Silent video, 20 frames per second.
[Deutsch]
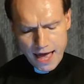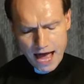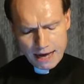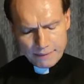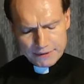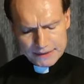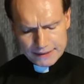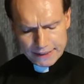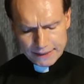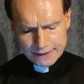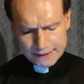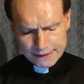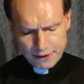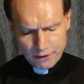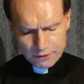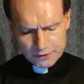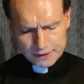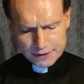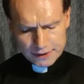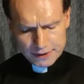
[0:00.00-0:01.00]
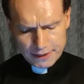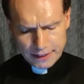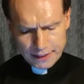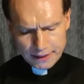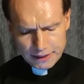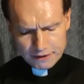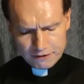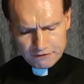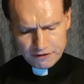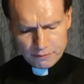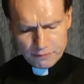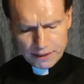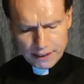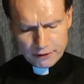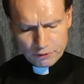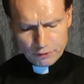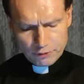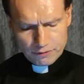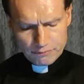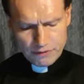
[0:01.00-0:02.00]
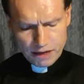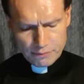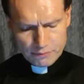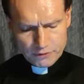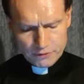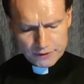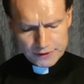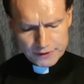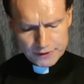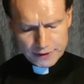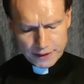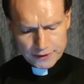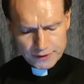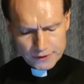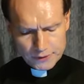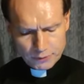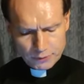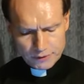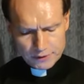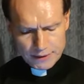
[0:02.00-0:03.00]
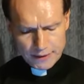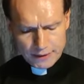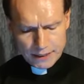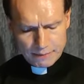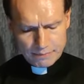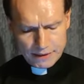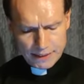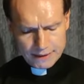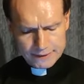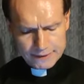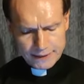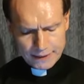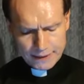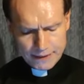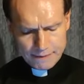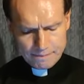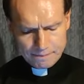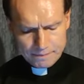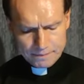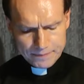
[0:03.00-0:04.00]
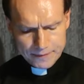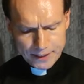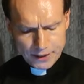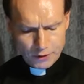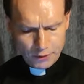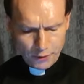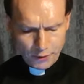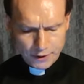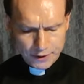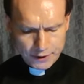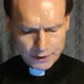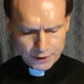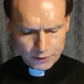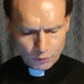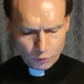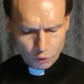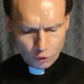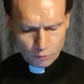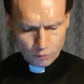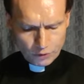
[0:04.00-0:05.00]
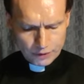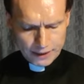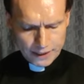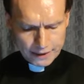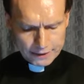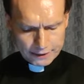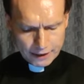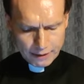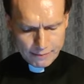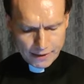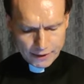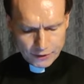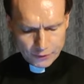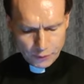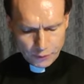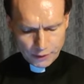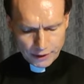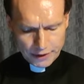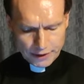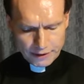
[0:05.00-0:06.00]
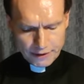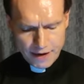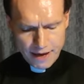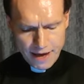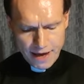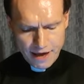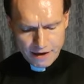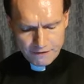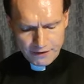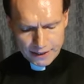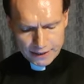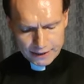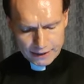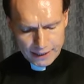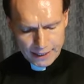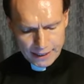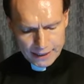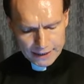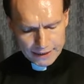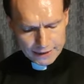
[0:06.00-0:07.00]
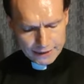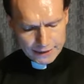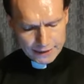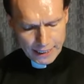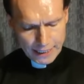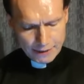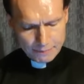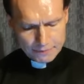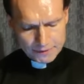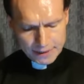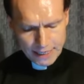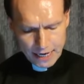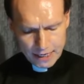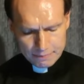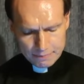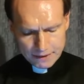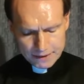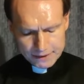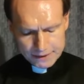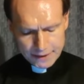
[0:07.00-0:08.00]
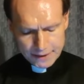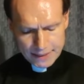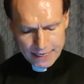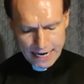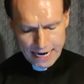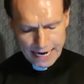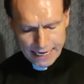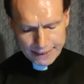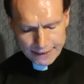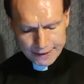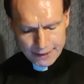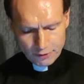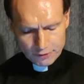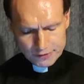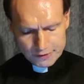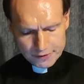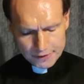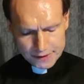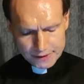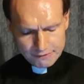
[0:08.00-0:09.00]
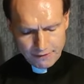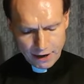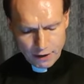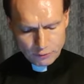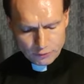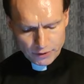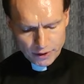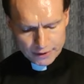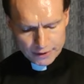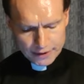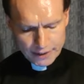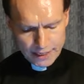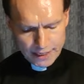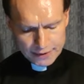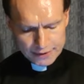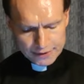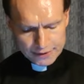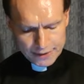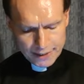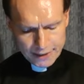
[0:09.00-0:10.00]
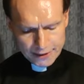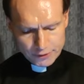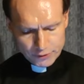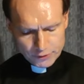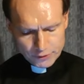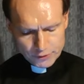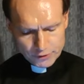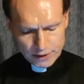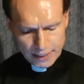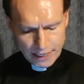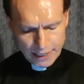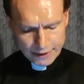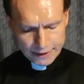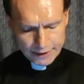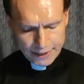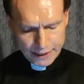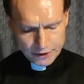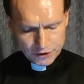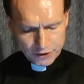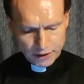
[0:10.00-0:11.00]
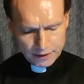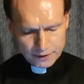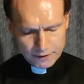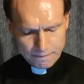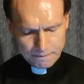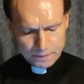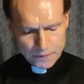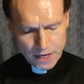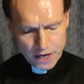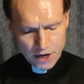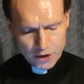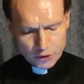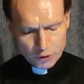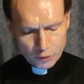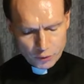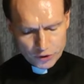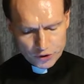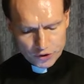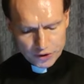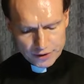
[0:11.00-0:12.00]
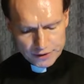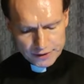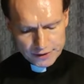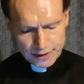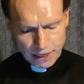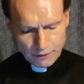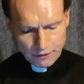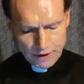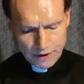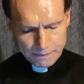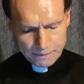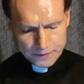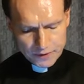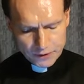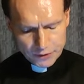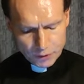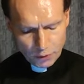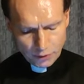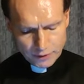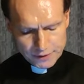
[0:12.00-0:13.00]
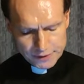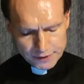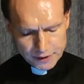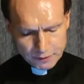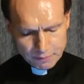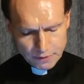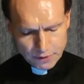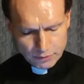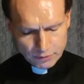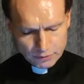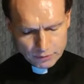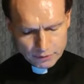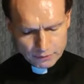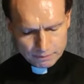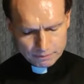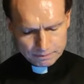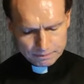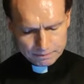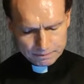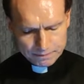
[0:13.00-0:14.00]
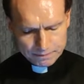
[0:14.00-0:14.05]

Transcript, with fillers: Aber 6000 Leichenverbrennungen beim Konzentrationslager Belzec in heutigen hochmodernen Krematorien werden Leichen in einem Sarg bei ca. 1200 Grad Celsius eingeäschert. Durchschnittsdauer 90 Minuten.